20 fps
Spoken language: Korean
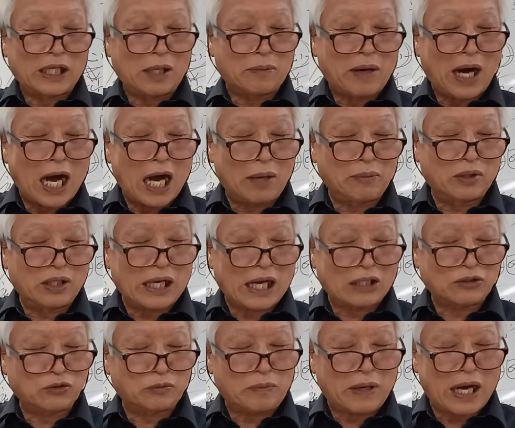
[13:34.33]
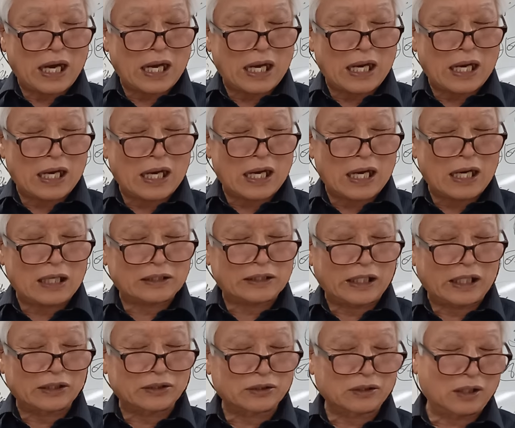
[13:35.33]
마음을 아주
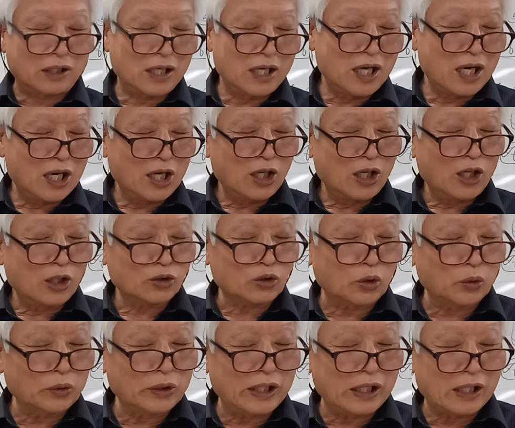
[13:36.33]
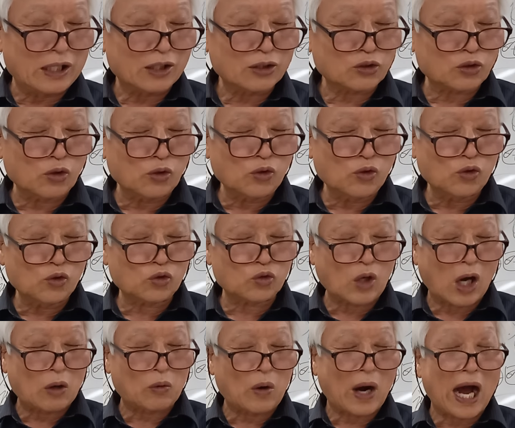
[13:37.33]
맑게 해서
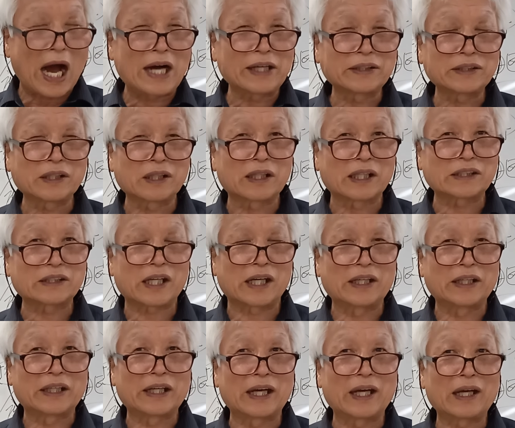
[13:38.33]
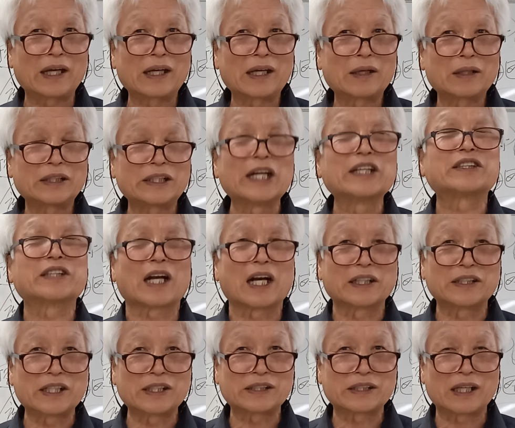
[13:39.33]
순수하고 한결같이 하는 게
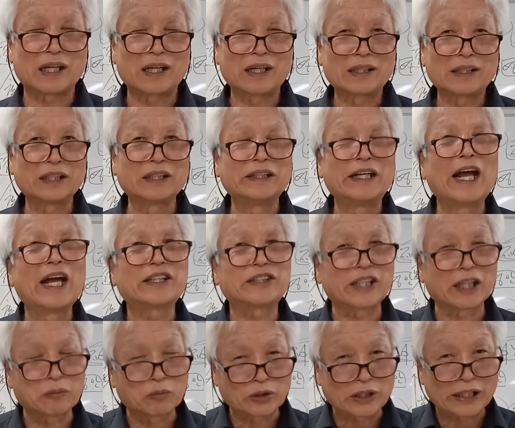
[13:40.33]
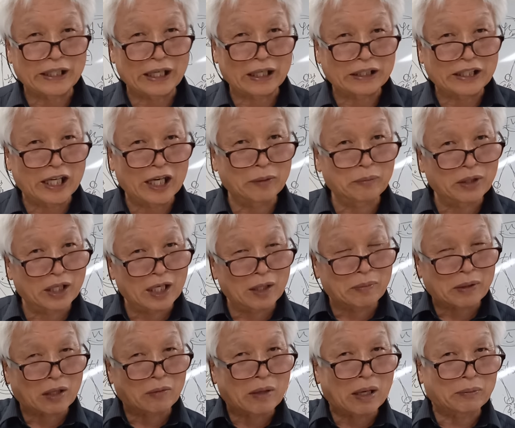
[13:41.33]
제자라, 제자. 이게 내적 문제, 내면에
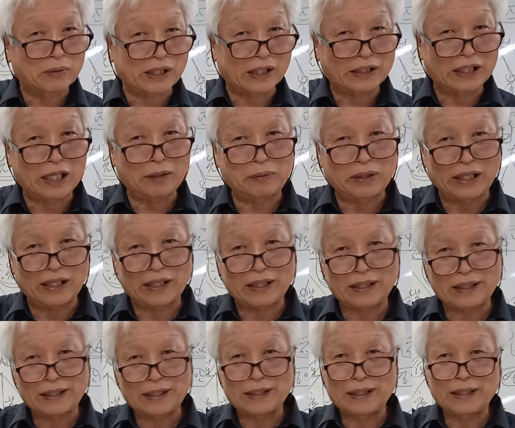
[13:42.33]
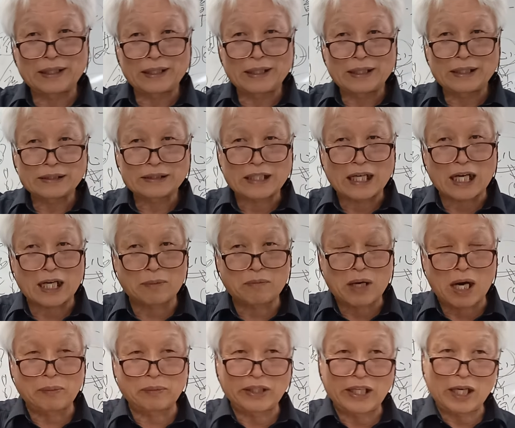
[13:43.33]
바로 마음을 그냥 내면에. 사람
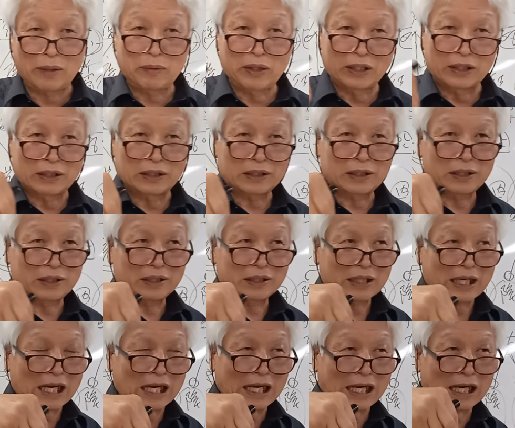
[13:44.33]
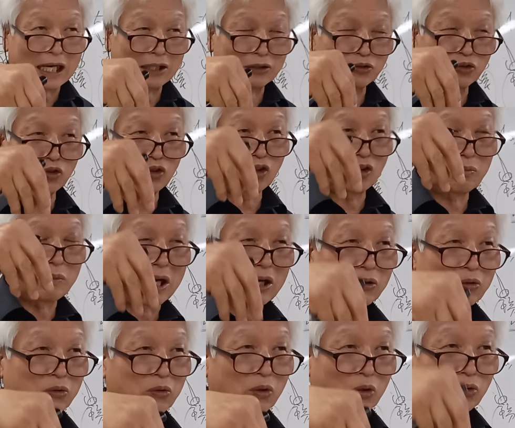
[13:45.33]
마음이 내면을 아주
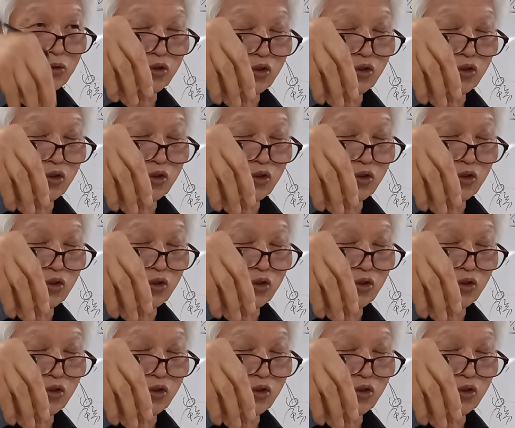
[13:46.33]
맑고